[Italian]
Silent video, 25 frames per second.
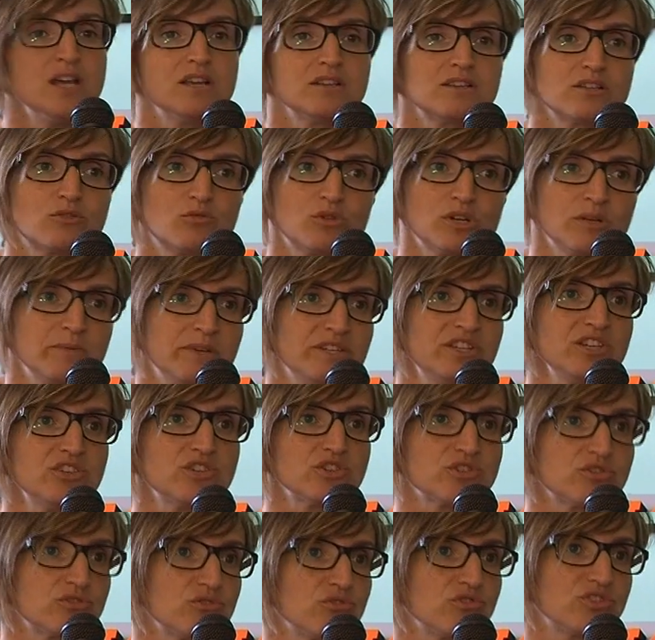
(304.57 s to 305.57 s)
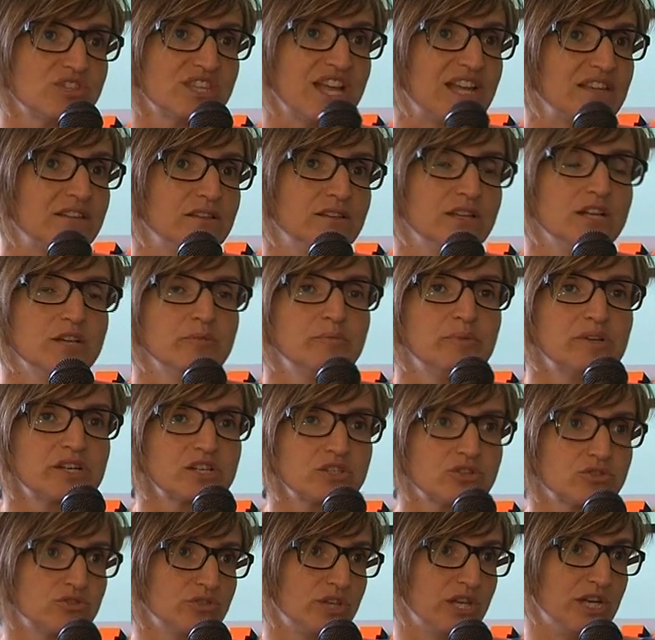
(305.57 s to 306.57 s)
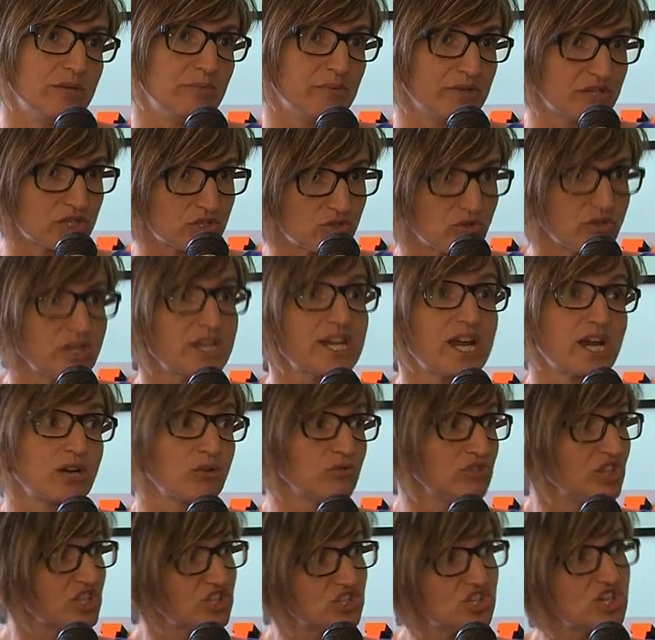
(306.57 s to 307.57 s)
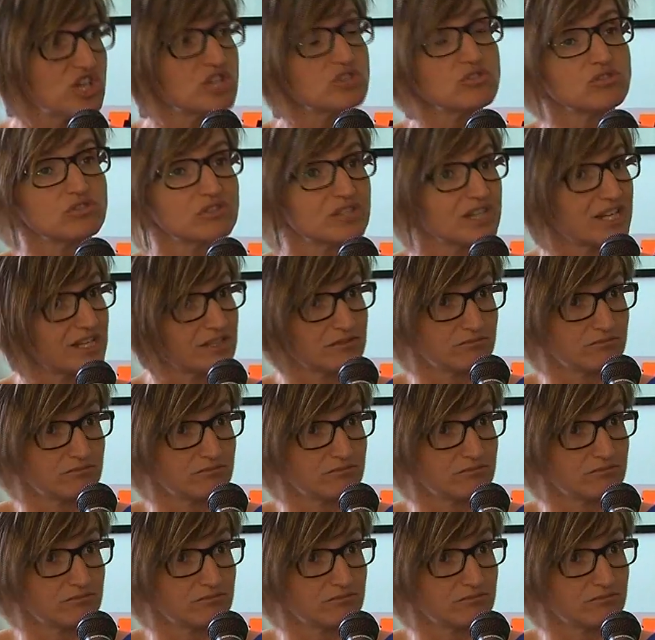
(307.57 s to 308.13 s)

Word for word: Sicuramente ci sono state delle, pers delle persone che hanno deciso,